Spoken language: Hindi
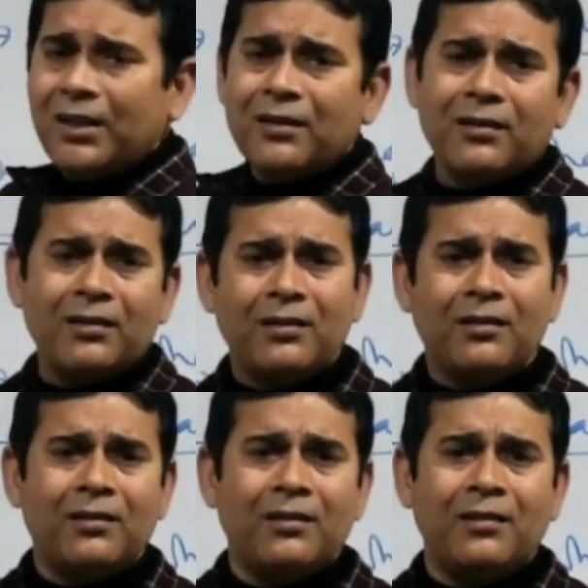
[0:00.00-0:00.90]
हैं
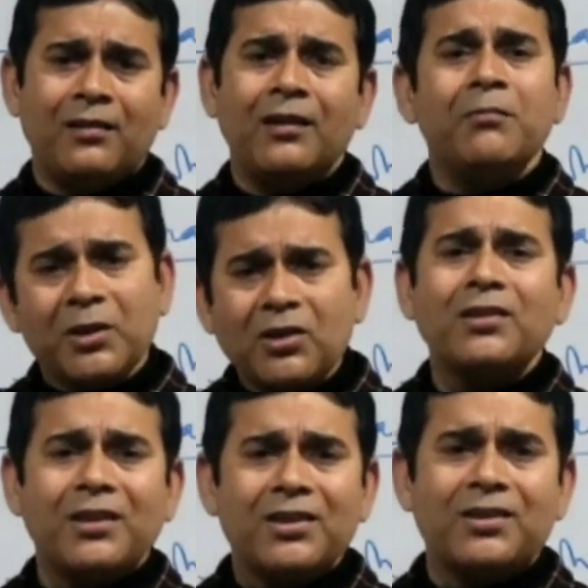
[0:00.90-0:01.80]

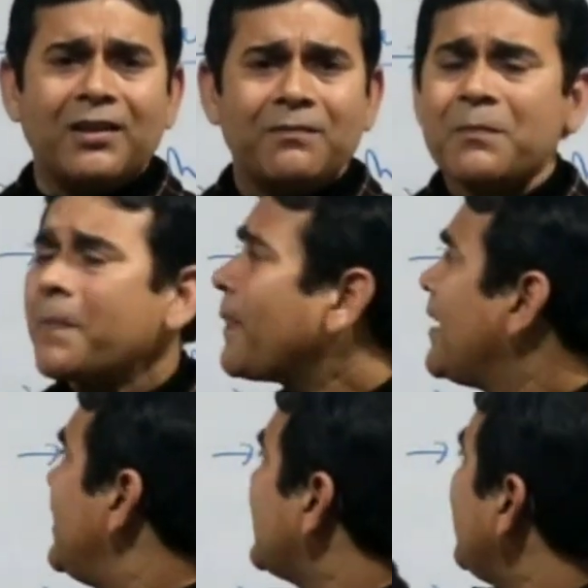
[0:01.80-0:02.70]
मिसोजिनिस्ट हैं
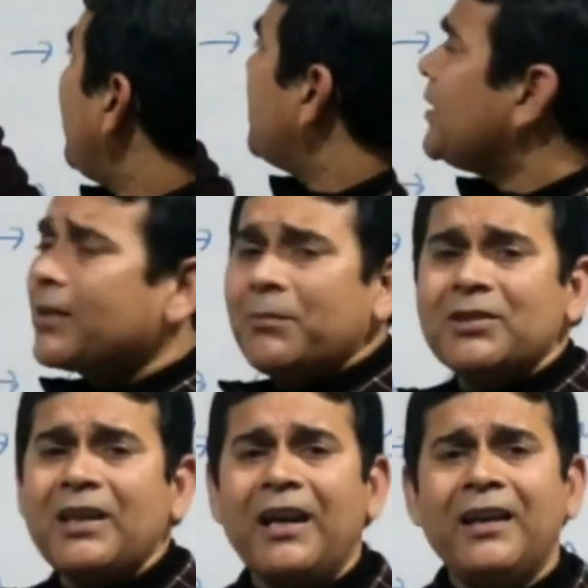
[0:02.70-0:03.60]
इनकी अपनी
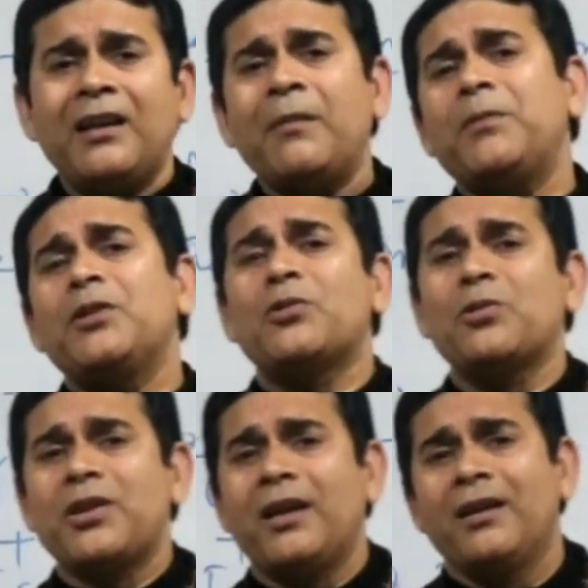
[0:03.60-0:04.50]
समस्याएं हैं अपनी
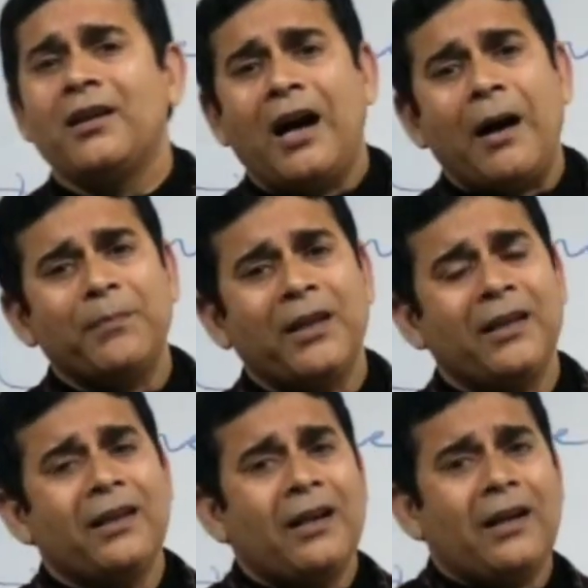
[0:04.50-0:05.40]
सोच है आपने
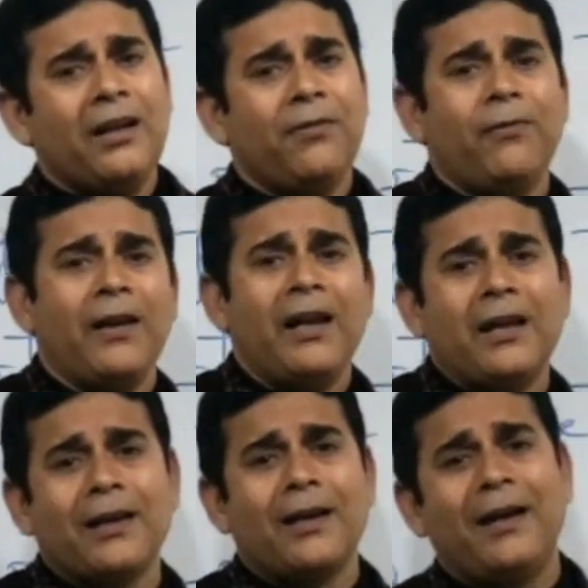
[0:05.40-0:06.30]
अलिफ लैला
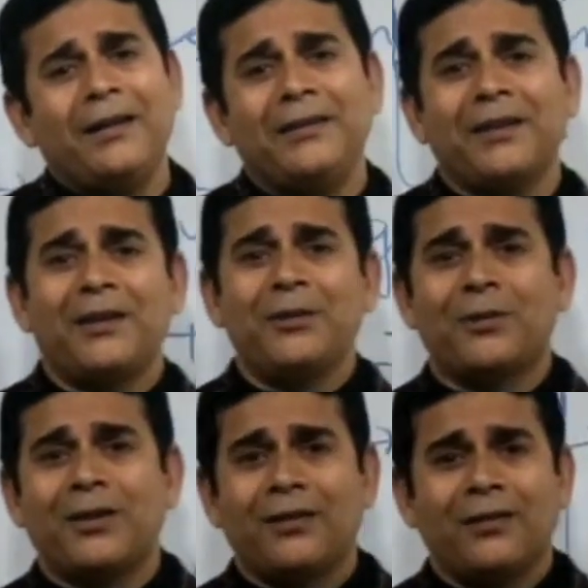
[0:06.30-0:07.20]
की कहानी देखी
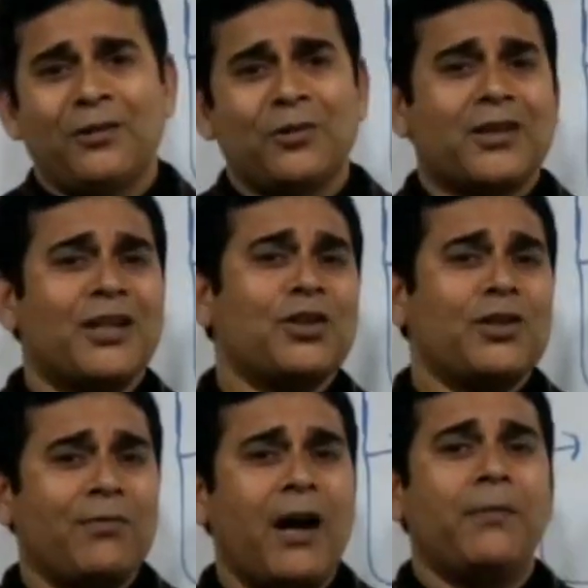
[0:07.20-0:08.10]
होगी उसका जो
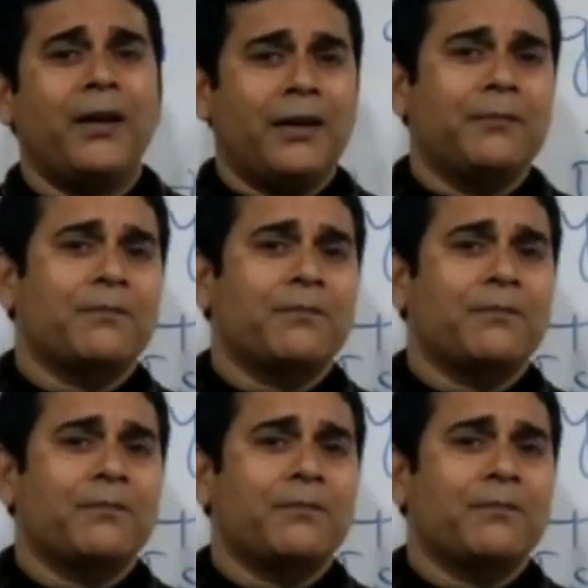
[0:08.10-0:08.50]
नवाब है